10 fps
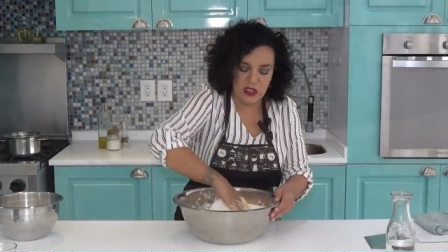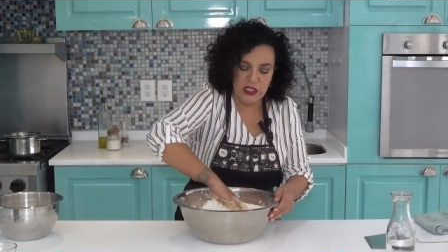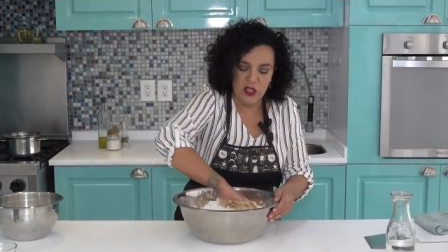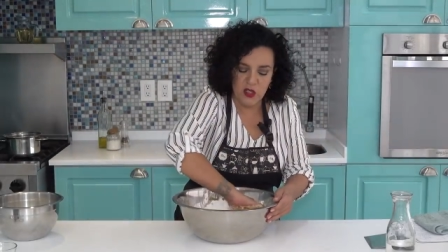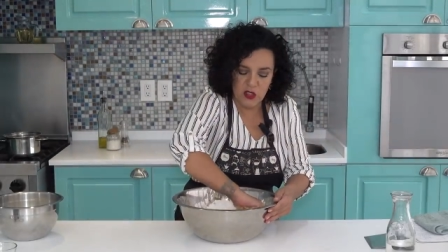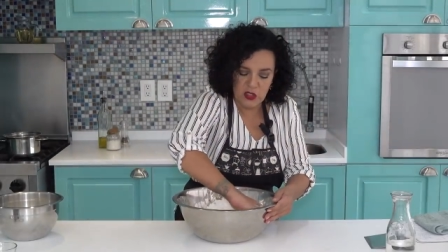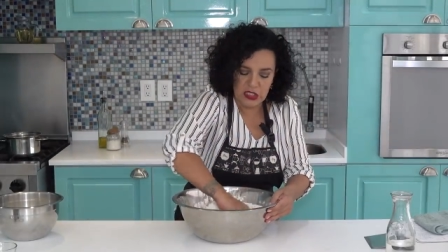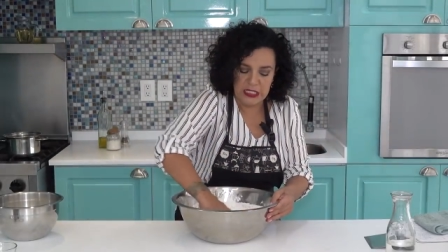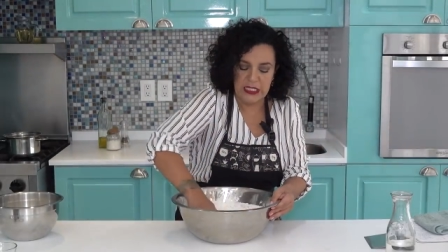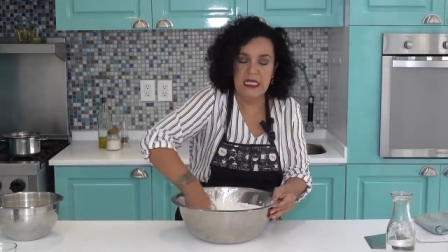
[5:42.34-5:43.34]
si no
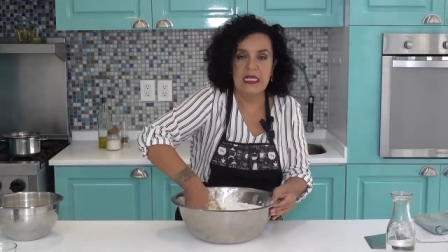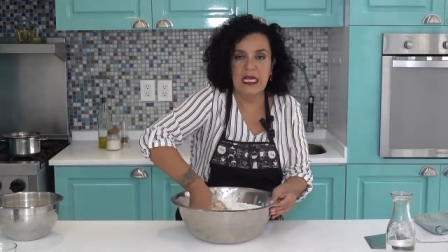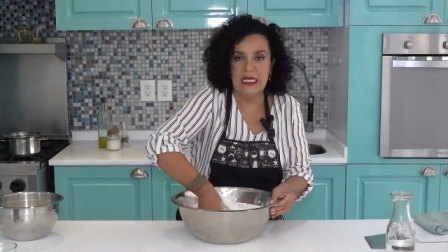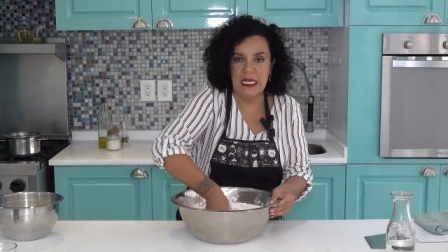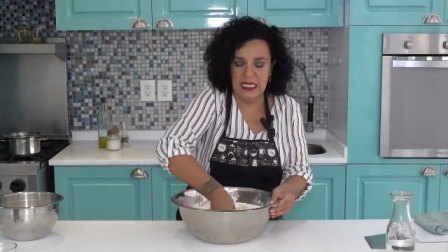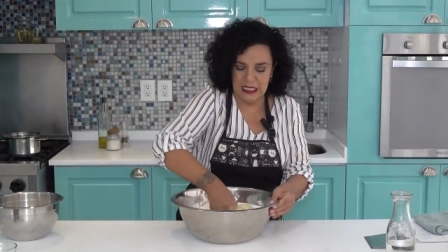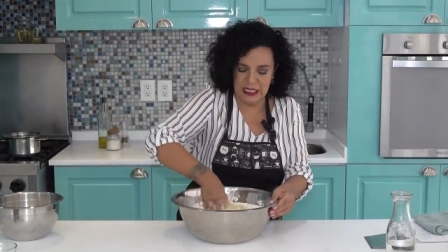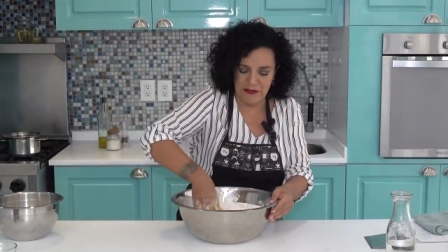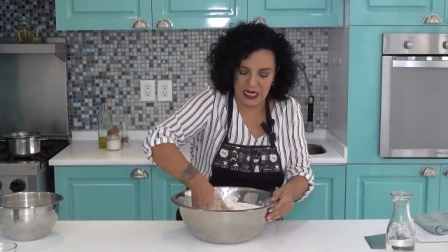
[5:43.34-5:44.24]
conocen el canal de